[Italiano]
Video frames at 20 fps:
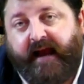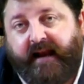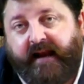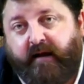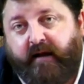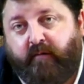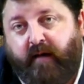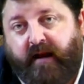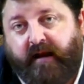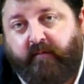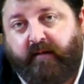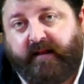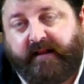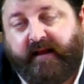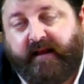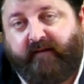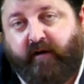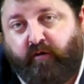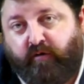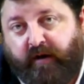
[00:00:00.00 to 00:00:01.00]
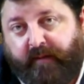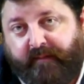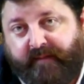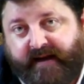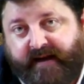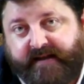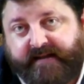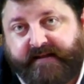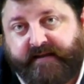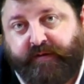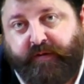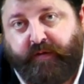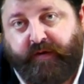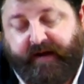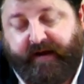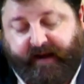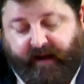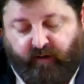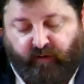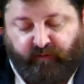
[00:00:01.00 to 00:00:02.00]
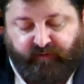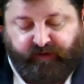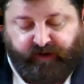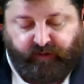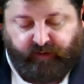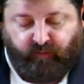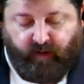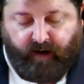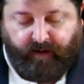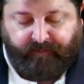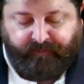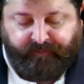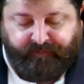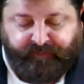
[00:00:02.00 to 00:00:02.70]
alla quale guardava con ammirazione Carlo Vigua.